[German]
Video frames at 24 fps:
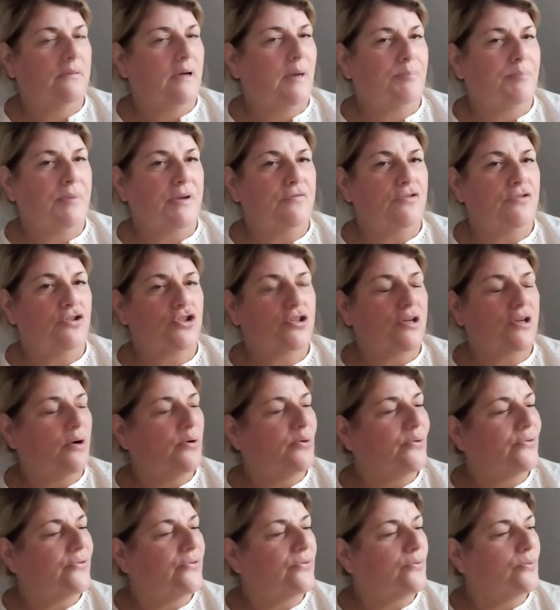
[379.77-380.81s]
abgewischt
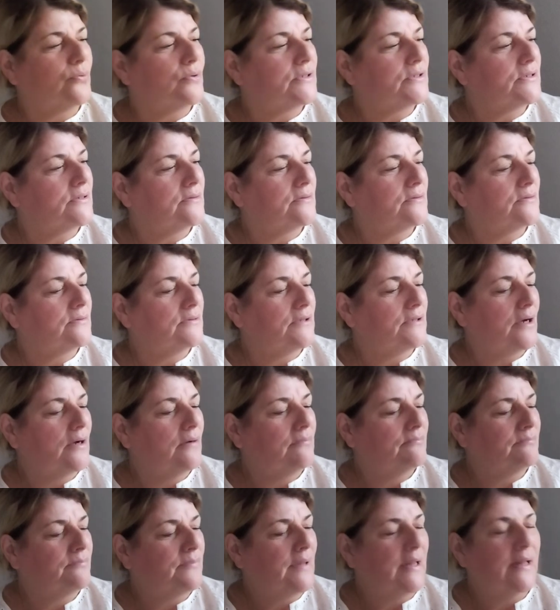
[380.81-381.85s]
draußen. Und äh, ja,